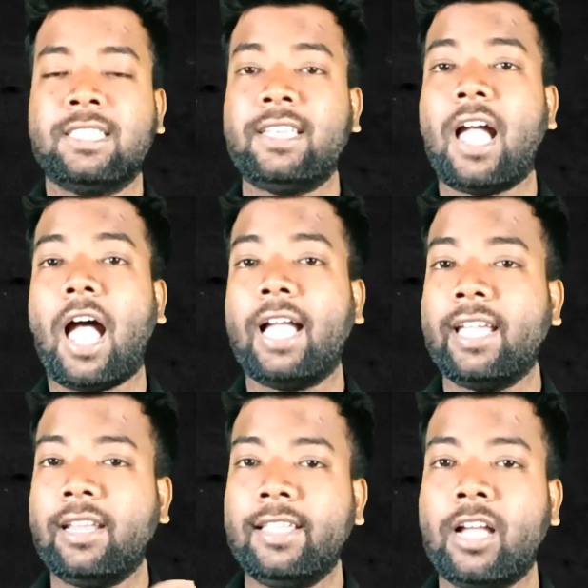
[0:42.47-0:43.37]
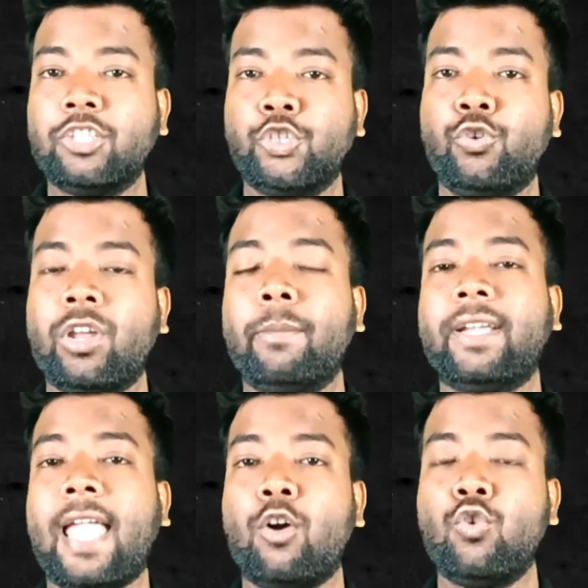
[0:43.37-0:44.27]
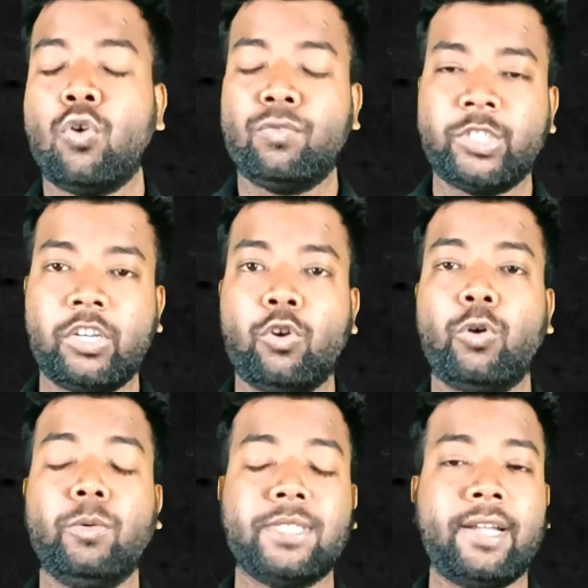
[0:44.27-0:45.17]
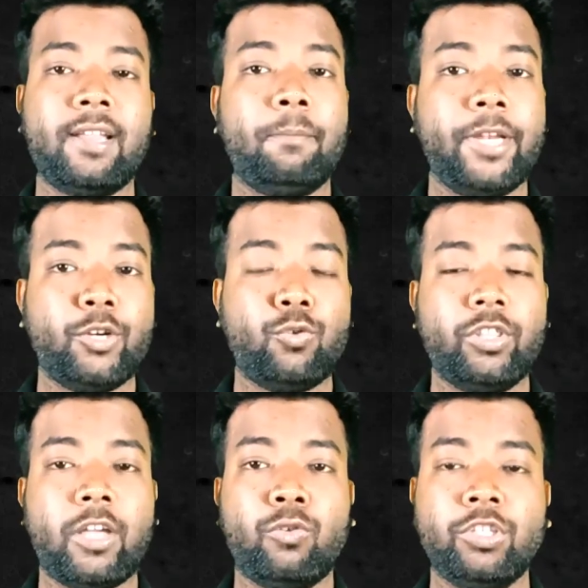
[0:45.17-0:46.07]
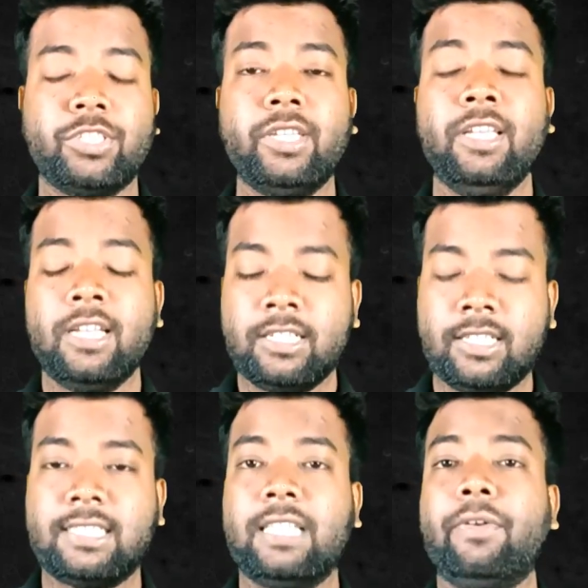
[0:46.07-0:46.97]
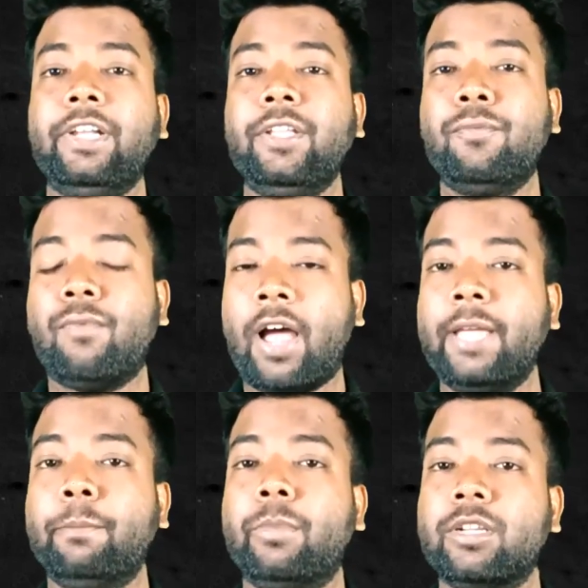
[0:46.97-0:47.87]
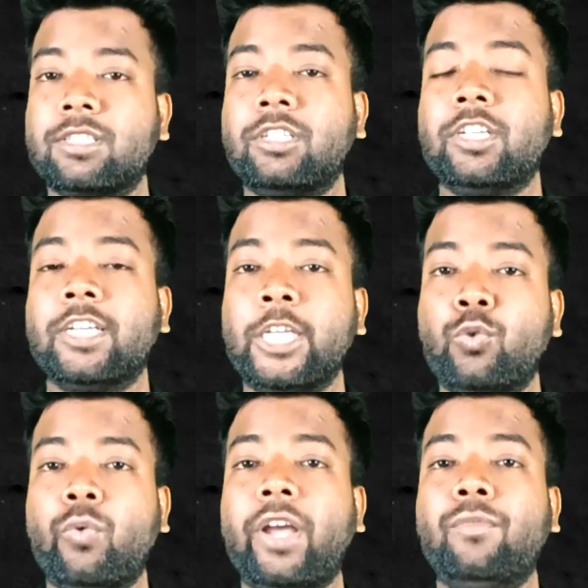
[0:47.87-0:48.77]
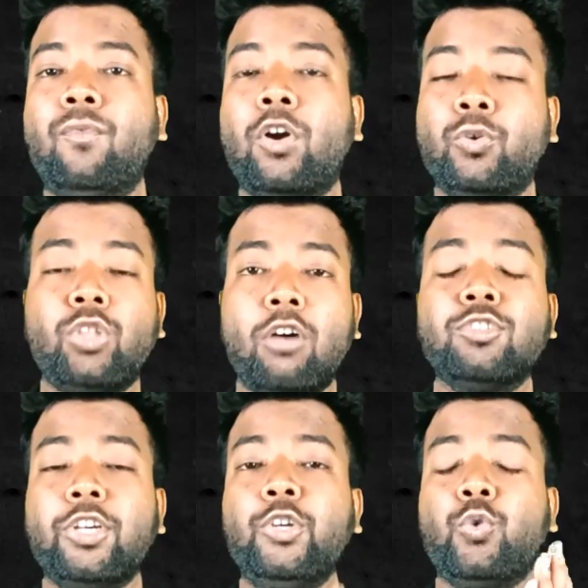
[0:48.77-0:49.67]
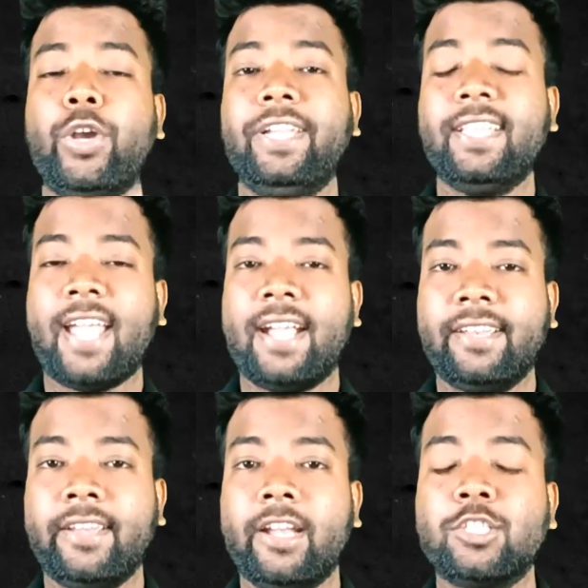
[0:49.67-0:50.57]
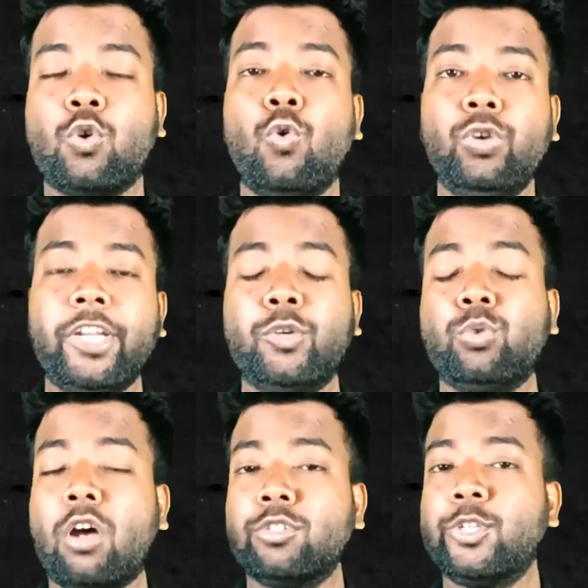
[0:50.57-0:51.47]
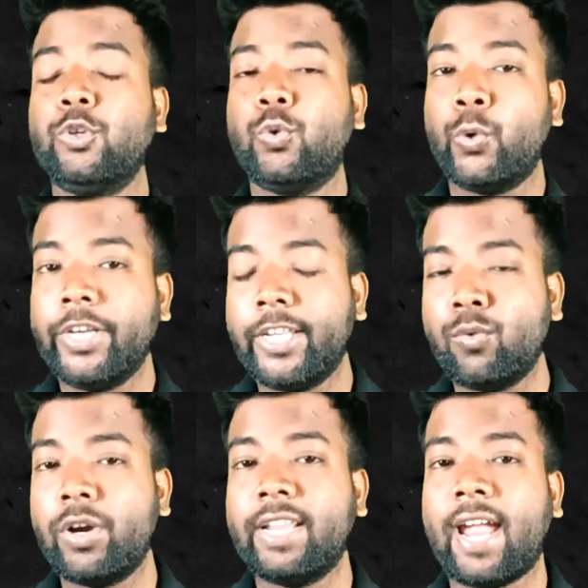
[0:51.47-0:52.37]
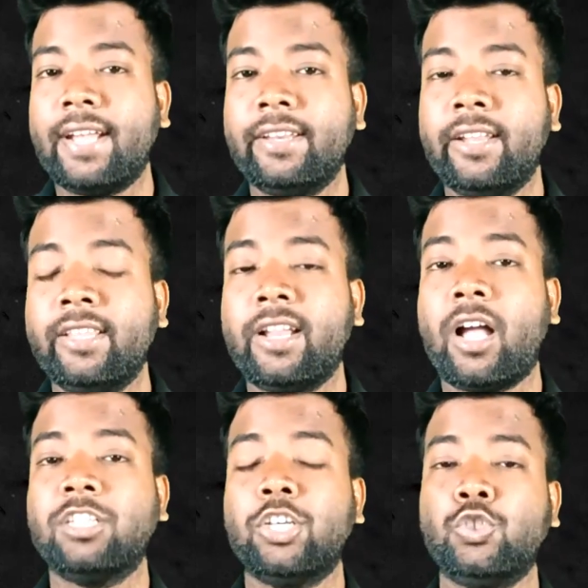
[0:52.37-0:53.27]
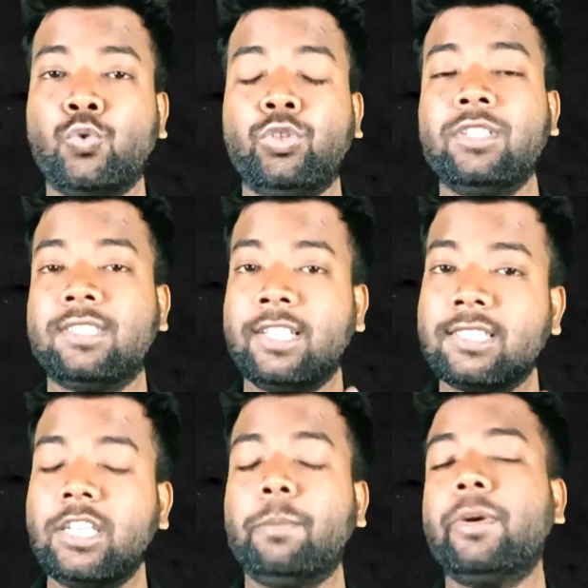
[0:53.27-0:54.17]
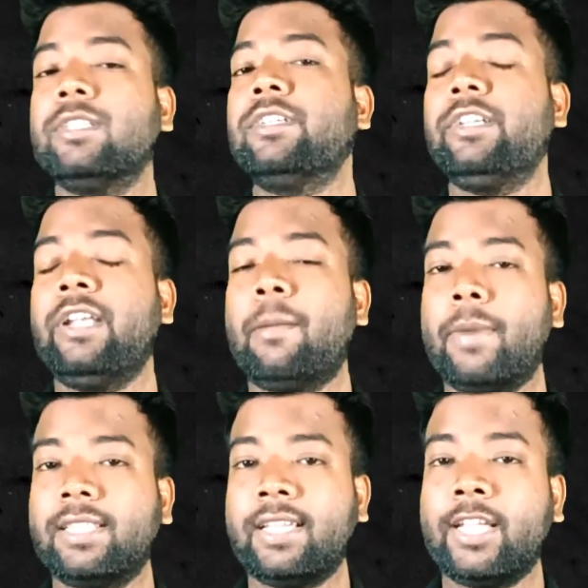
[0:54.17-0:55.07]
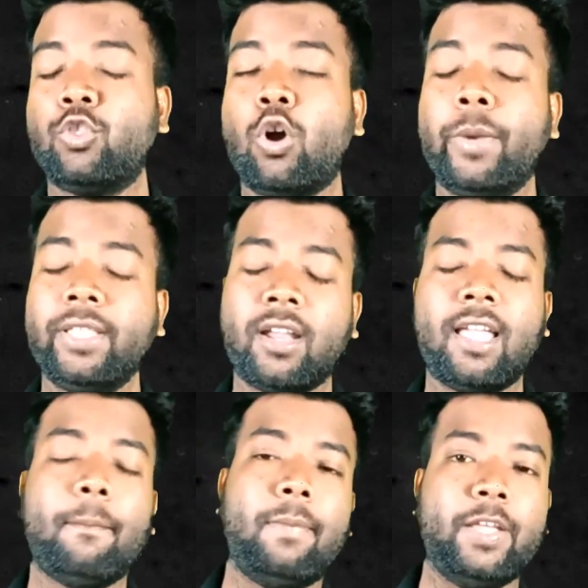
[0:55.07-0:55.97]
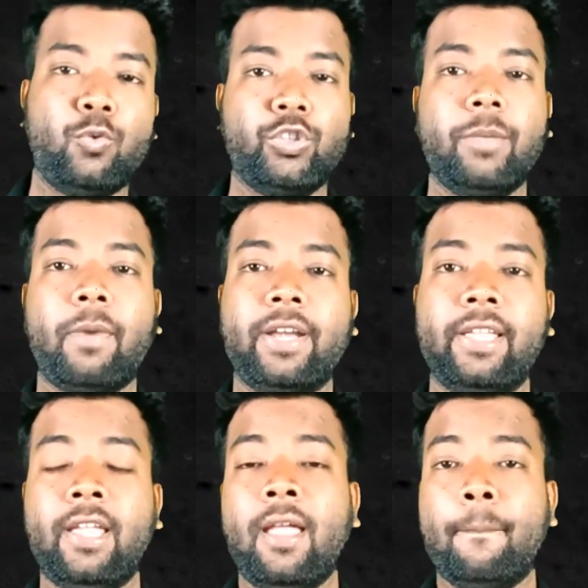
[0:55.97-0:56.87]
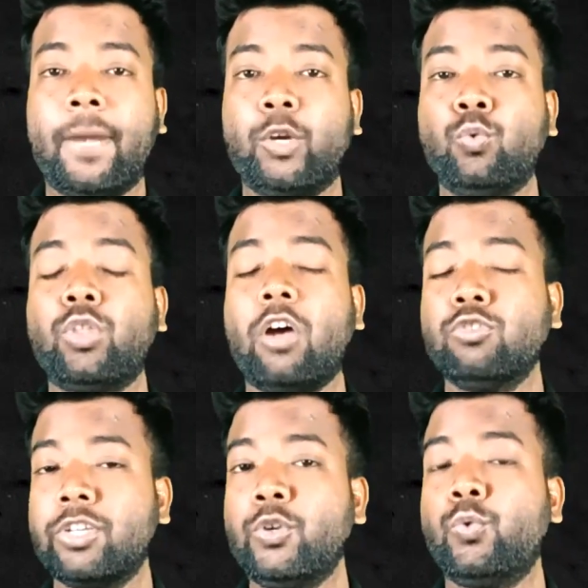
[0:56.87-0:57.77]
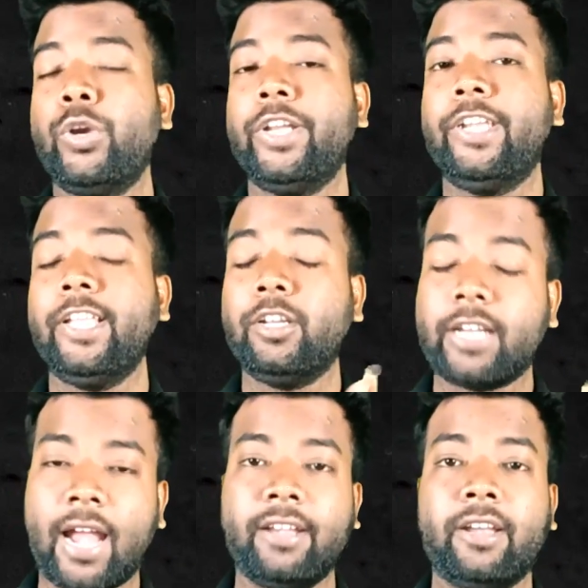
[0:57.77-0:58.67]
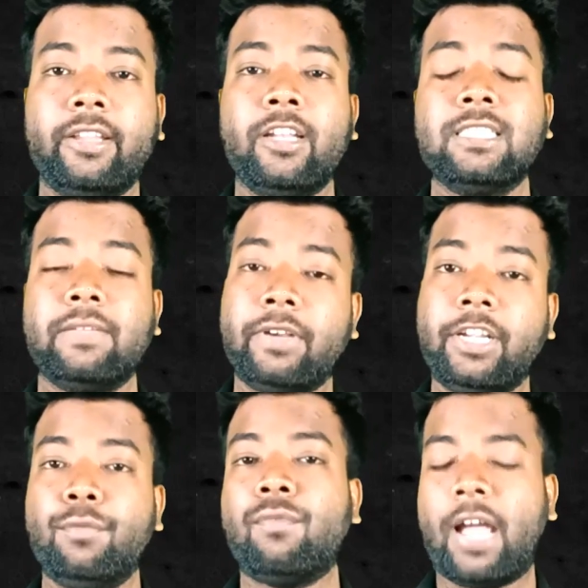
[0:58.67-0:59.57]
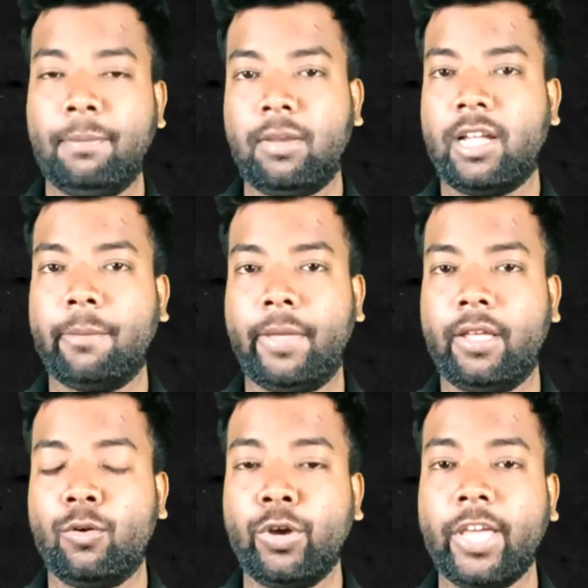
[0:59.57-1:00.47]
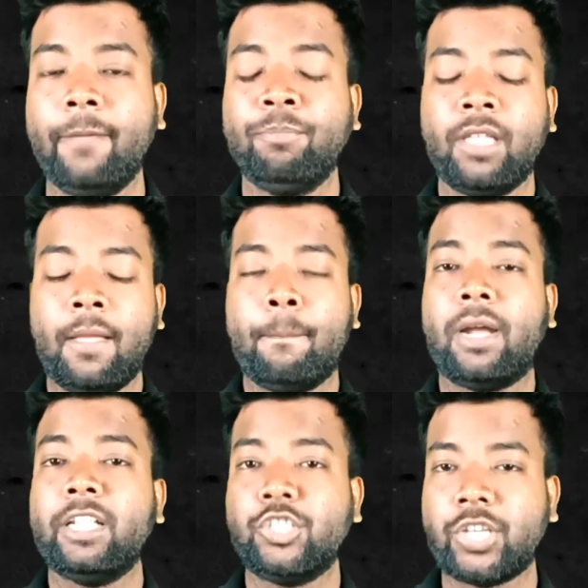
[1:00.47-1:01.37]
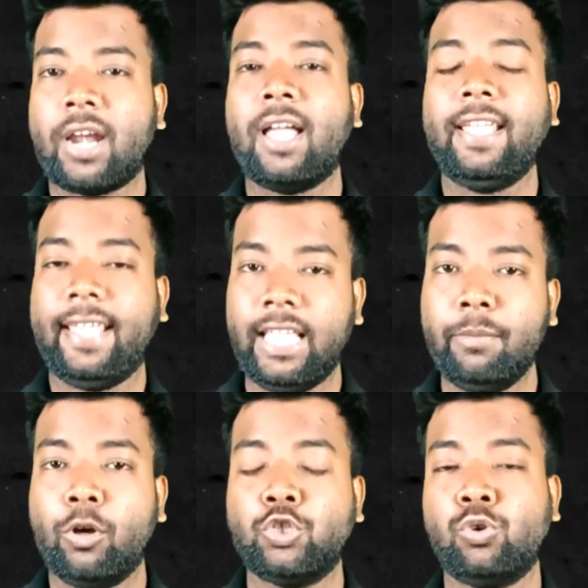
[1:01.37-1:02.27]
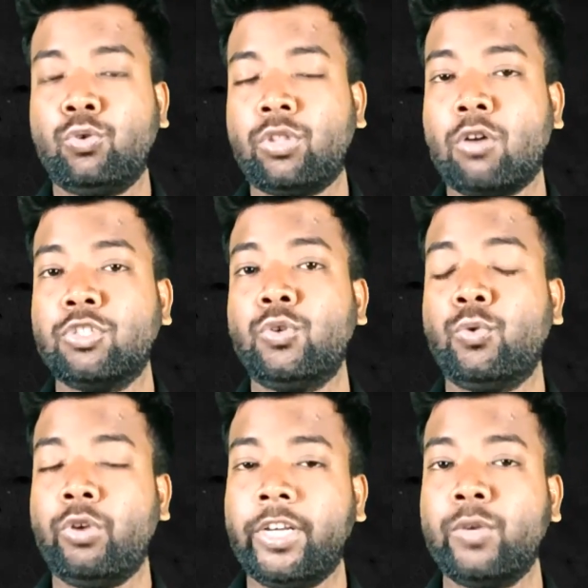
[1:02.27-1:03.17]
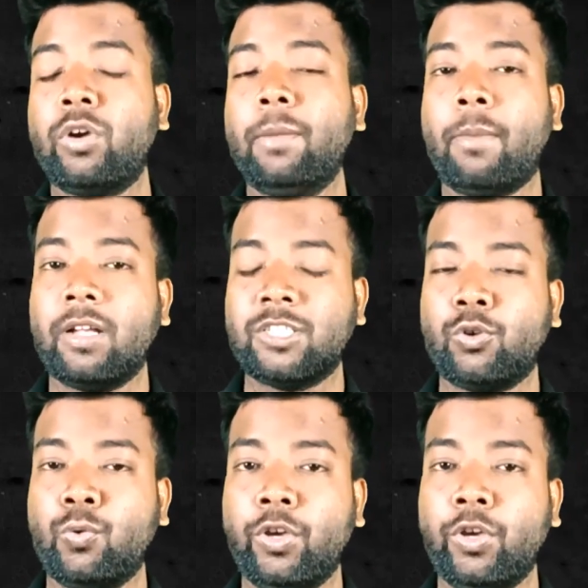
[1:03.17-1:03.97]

সেটা আগে লেখা ছিল না বাট এখন অফিসিয়ালি ওয়েবসাইটে আপডেট করে দেওয়া হয়েছে যে সেভেন্টি ফাইভ পার্সেন্ট রিকোয়ার্ড ফর টু থাউজেন্ড টোয়েন্টি ক্যান্ডিডেটস অনলি টু থাউজেন্ড টোয়েন্টি ওয়ান ক্যান্ডিডেটদের কাছে যদি সিক্সটি পার্সেন্ট নাম্বার থাকে তবেই তারা অ্যাপ্লাই করতে পারে বাট টু থাউজেন্ড টোয়েন্টি ক্যান্ডিডেটদের সেভেন্টি ফাইভ লাগবে ওকে মানে যারা এই বছর টু থাউজেন্ড টোয়েন্টি ওয়ানে পাস আউট